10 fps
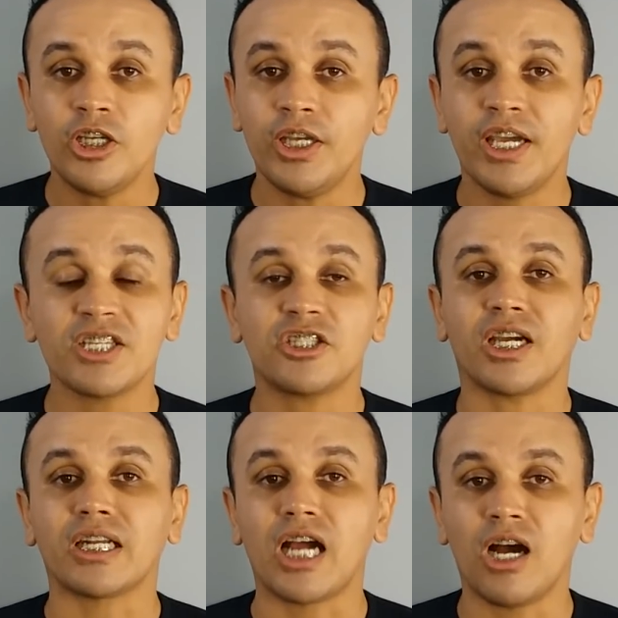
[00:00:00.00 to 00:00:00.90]
este
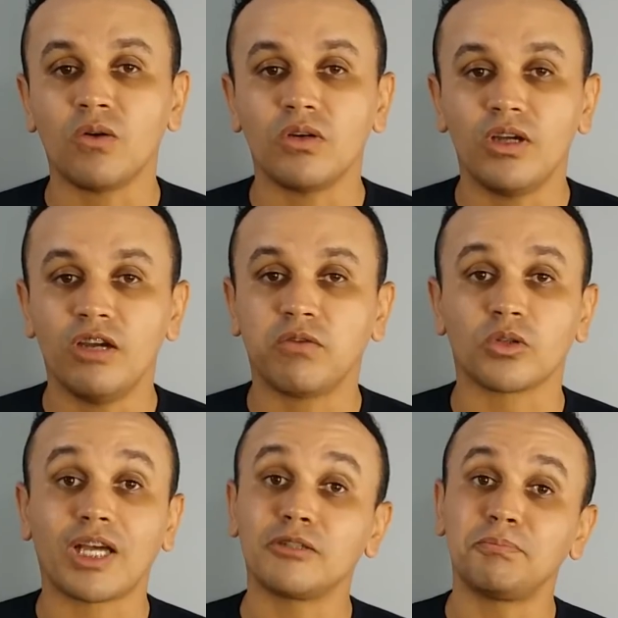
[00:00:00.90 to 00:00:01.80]
canal é
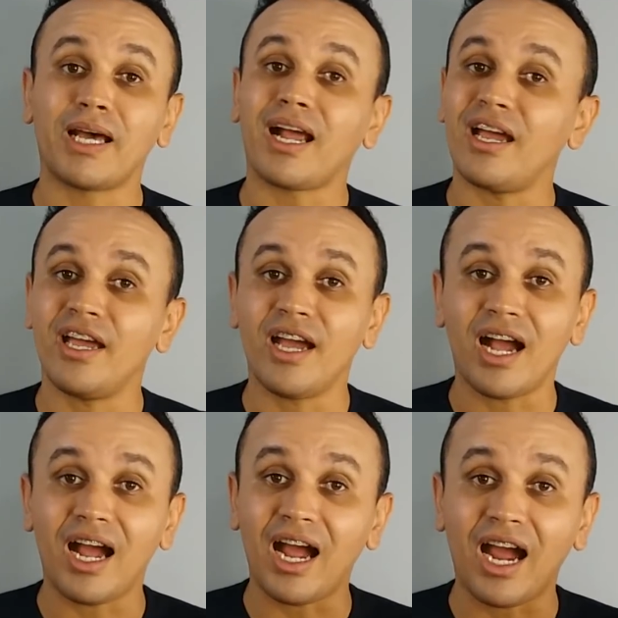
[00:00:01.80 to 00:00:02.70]
voltado para
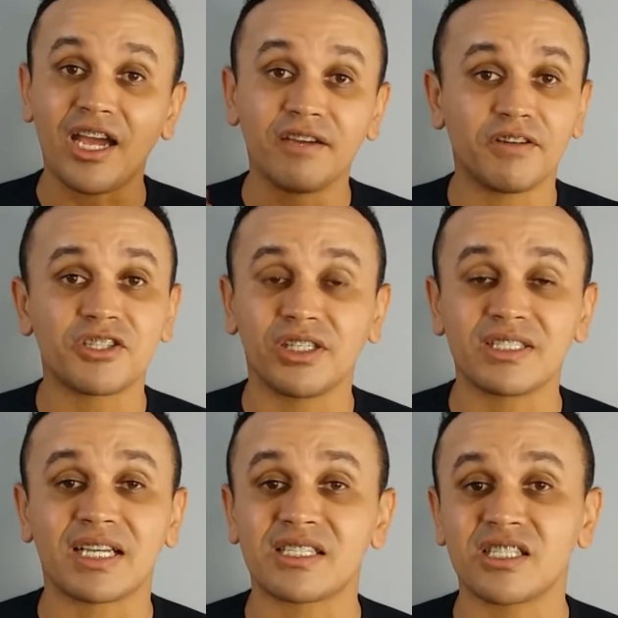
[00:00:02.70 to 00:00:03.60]
a
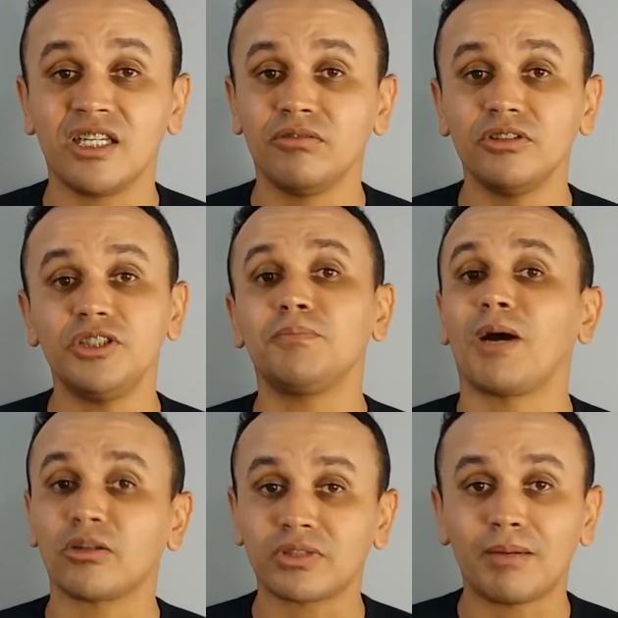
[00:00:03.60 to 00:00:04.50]
evangelização e
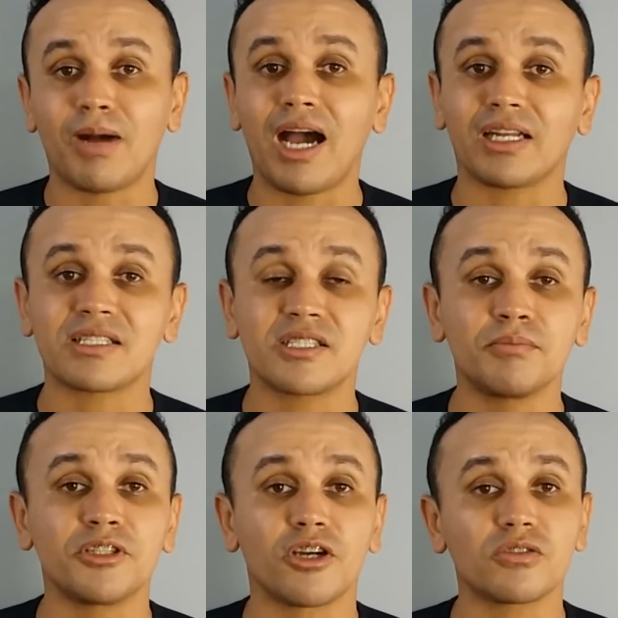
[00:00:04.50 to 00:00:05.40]
para o trabalho. Assim
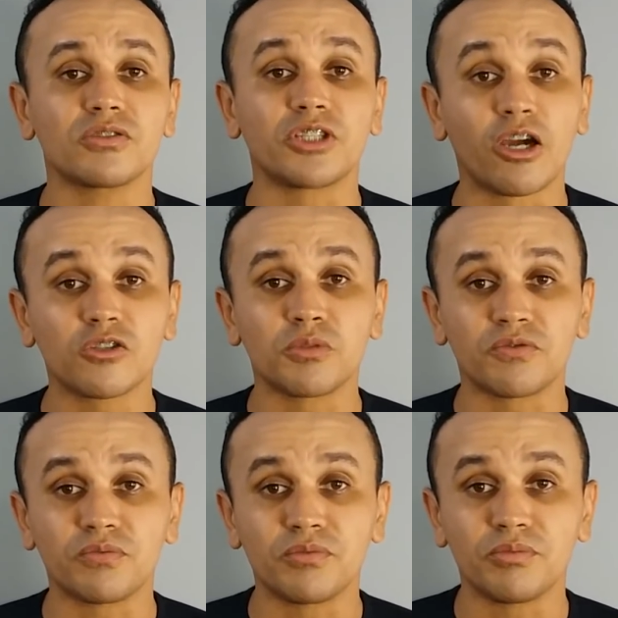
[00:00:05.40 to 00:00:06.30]
me deu, Deus
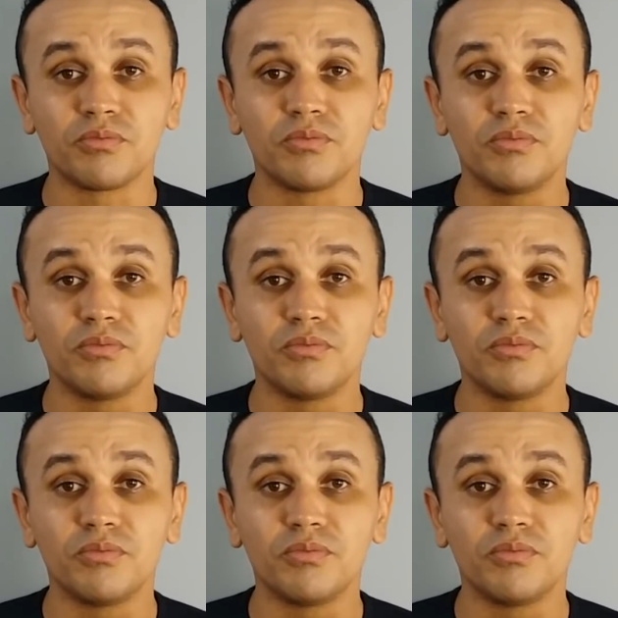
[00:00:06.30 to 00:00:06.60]
me,